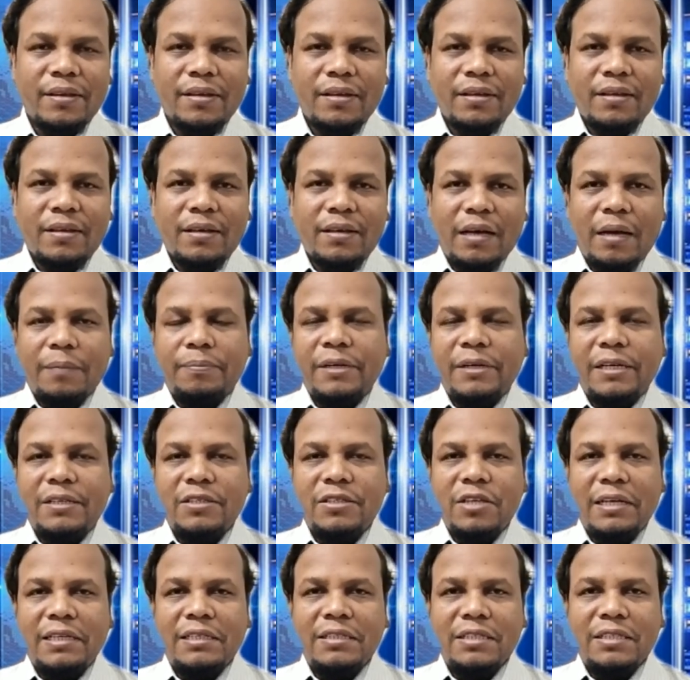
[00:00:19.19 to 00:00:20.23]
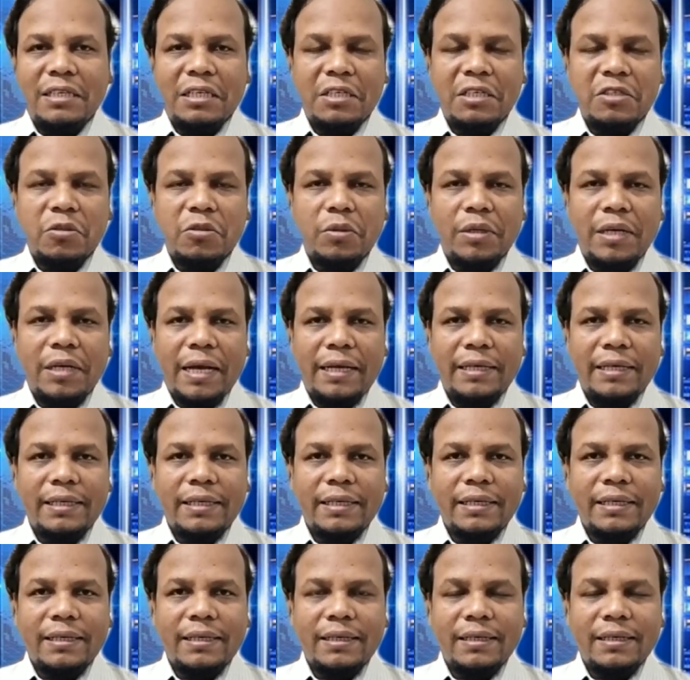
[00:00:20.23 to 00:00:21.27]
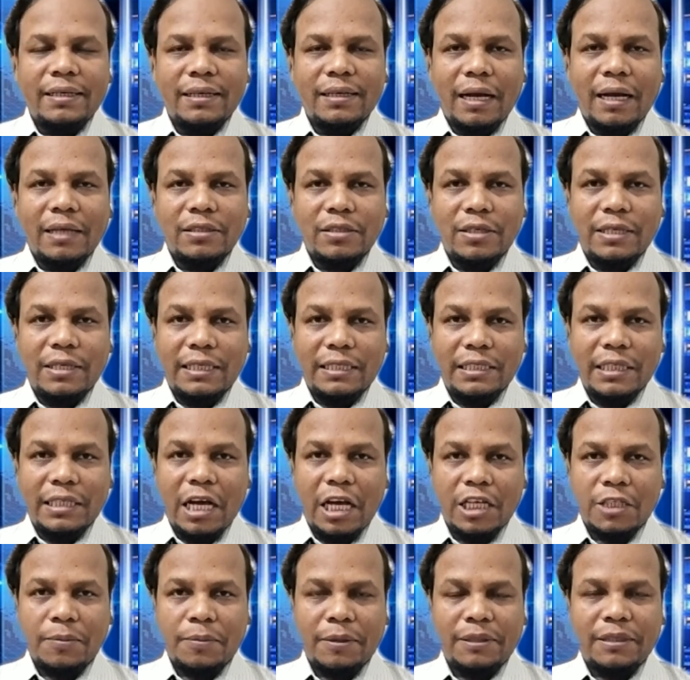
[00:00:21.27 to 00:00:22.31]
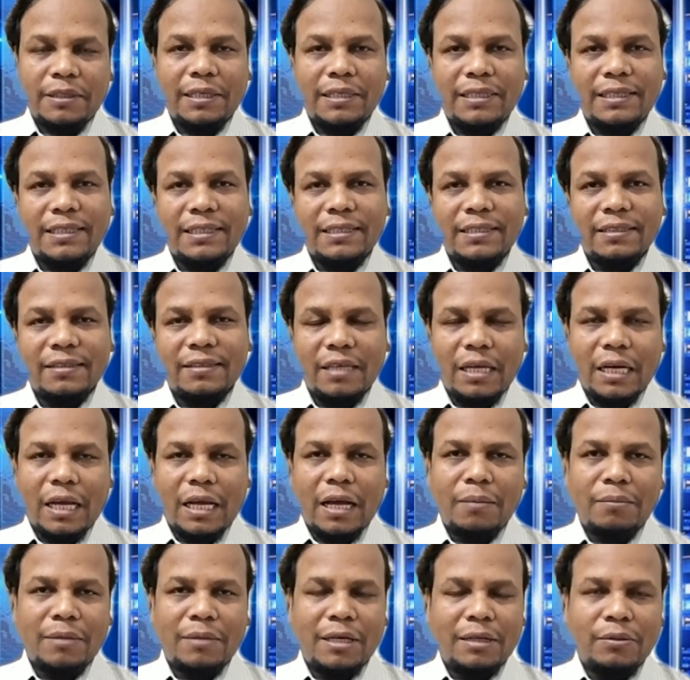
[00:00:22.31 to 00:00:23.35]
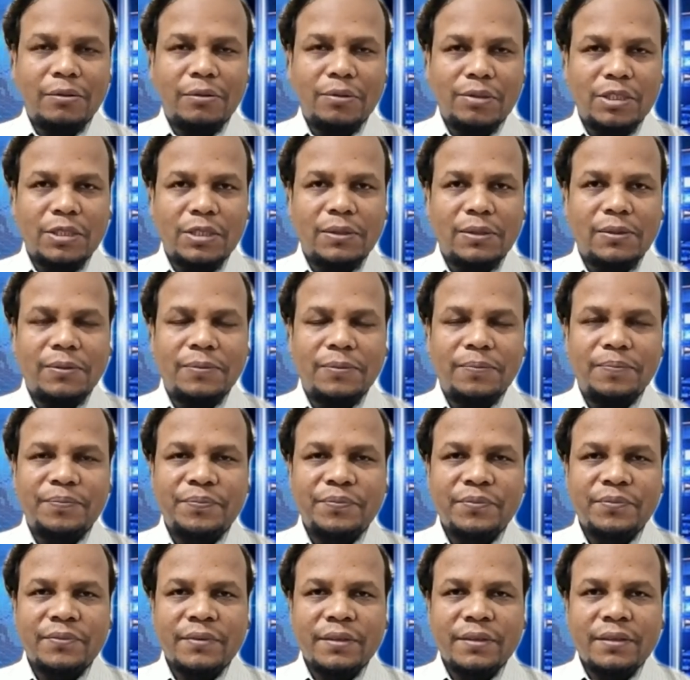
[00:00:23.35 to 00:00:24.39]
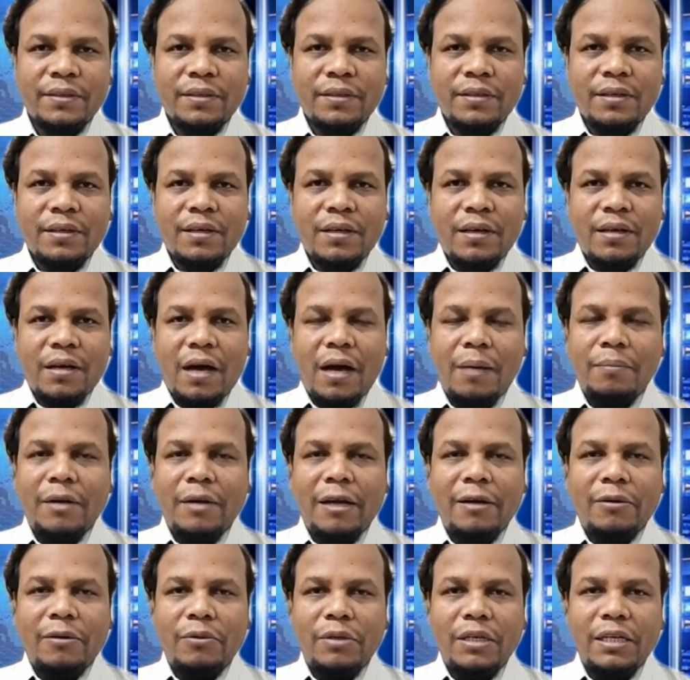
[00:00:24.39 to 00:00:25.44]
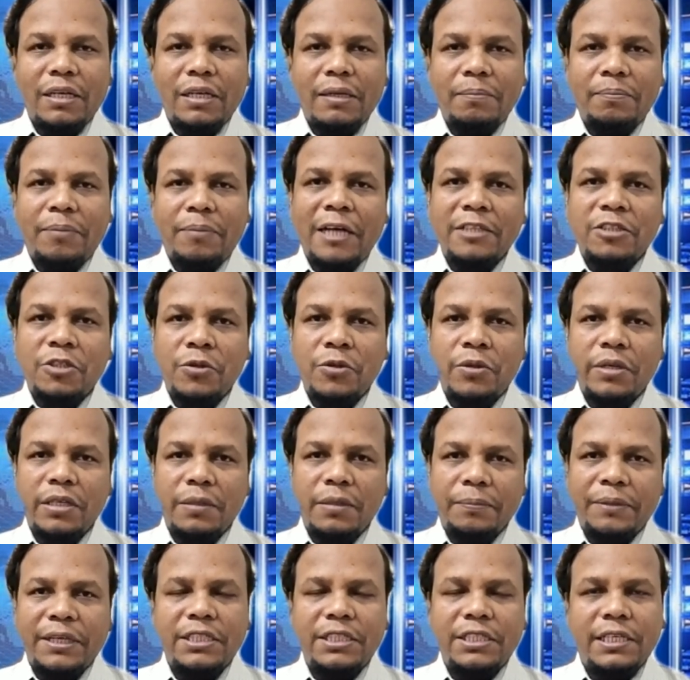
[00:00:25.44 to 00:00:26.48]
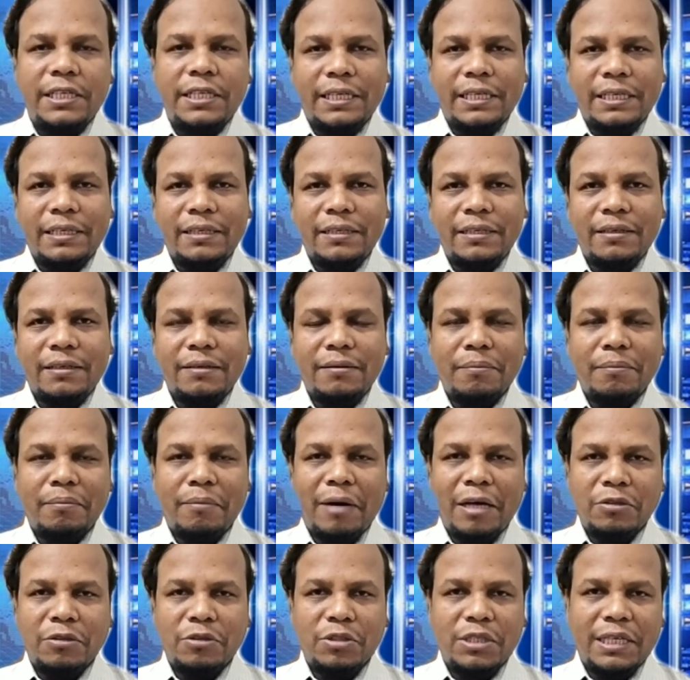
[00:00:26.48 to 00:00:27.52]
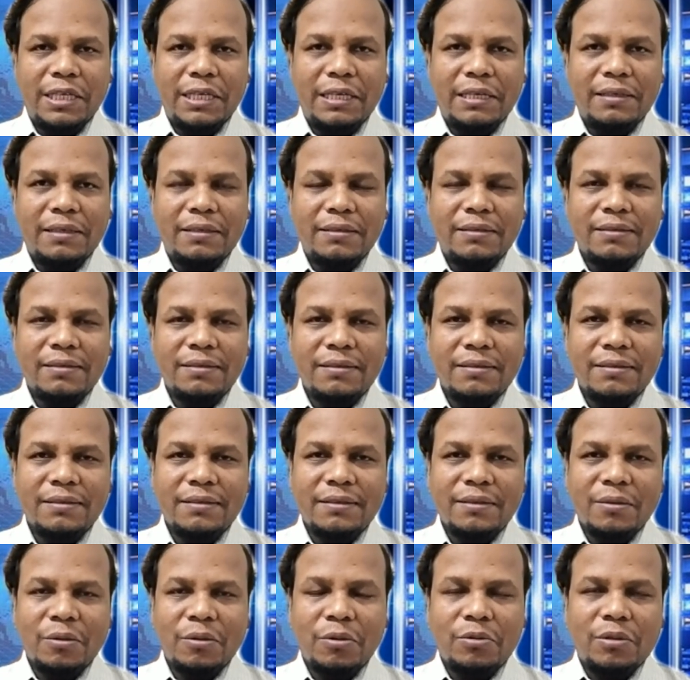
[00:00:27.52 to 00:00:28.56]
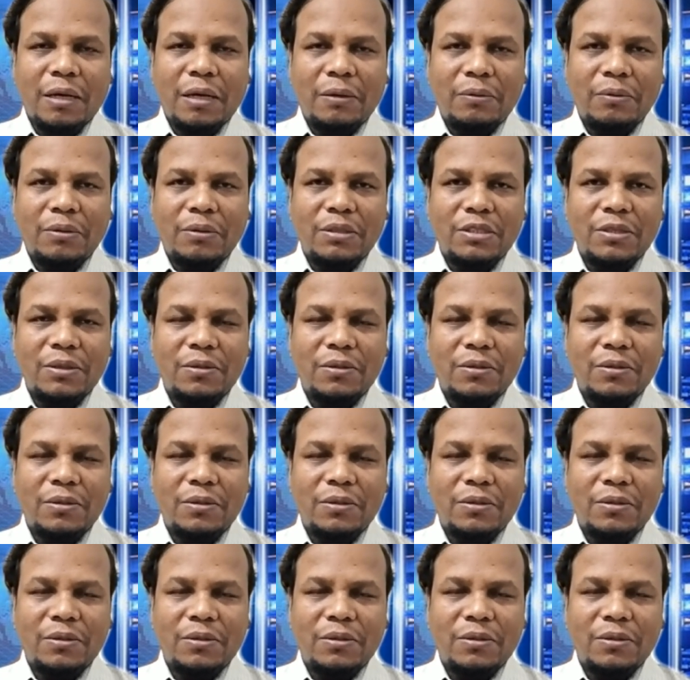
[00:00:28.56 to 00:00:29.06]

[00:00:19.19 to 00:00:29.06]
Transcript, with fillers: আপনারা জানেন যে কিছুদিন আগে গাজার একটি হাসপাতালে তারা হামলা করেছিল হামলা করে পাঁচশোয়ের বেশি মানুষকে হত্যা করেছিল